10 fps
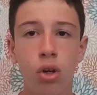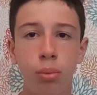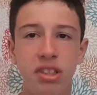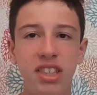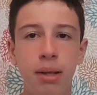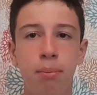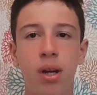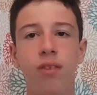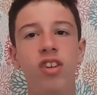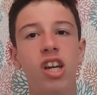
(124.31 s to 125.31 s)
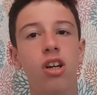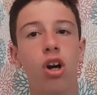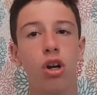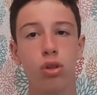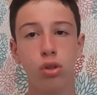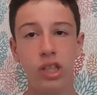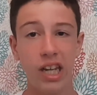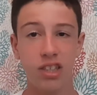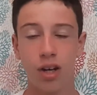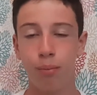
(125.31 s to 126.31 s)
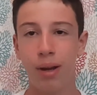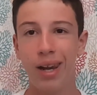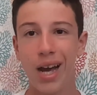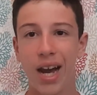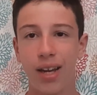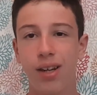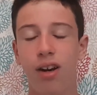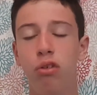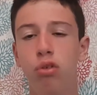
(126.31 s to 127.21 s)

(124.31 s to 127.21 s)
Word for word: Come sempre vi ricordo di lasciare un bel like,